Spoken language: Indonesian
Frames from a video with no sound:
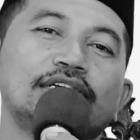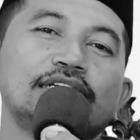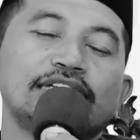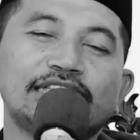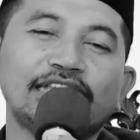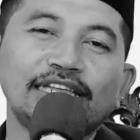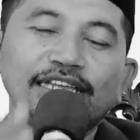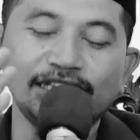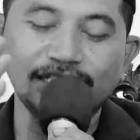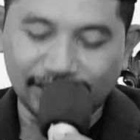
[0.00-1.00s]
Kita
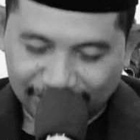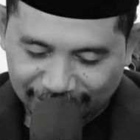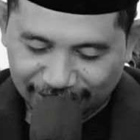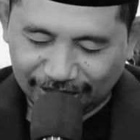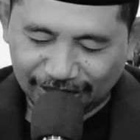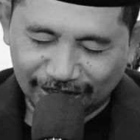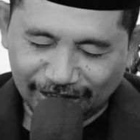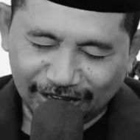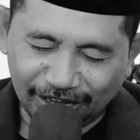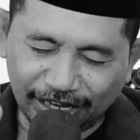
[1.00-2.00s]
ini
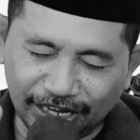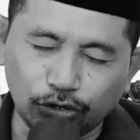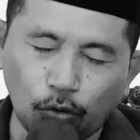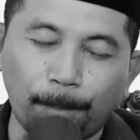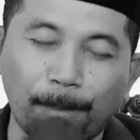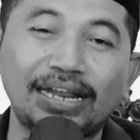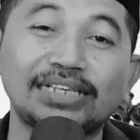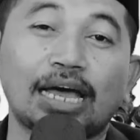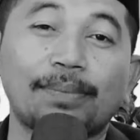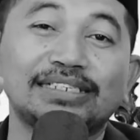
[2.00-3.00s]
hidup
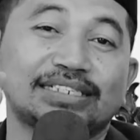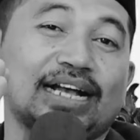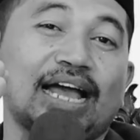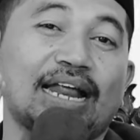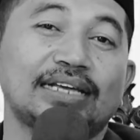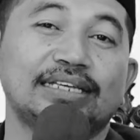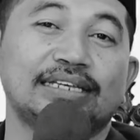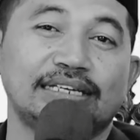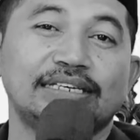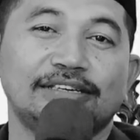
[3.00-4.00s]
pada zaman sekarang
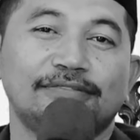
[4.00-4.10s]
ini